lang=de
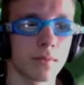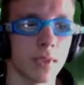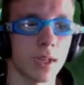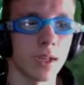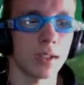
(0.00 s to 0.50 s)

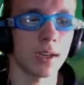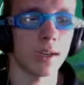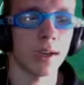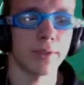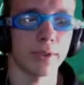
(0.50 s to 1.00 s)
Ach,
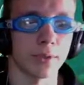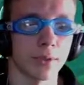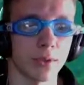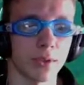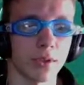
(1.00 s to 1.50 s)
ah, einfach nur
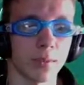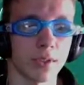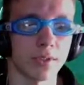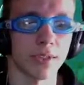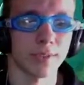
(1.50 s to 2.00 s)
zurückkommen.
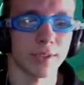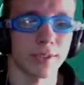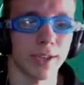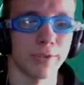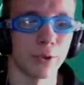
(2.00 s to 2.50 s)
Ich will einfach, ich
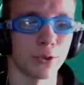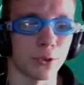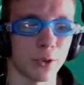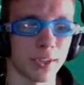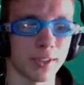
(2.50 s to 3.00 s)
will einfach nur
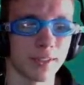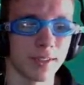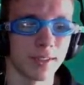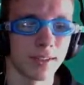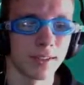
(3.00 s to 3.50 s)
zurück jetzt.
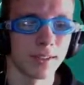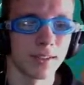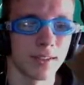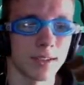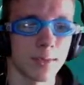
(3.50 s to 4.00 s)

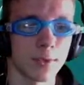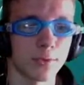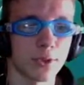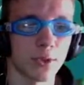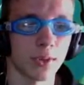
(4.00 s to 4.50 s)
Ich hab so
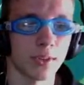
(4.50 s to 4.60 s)
viel Zeug.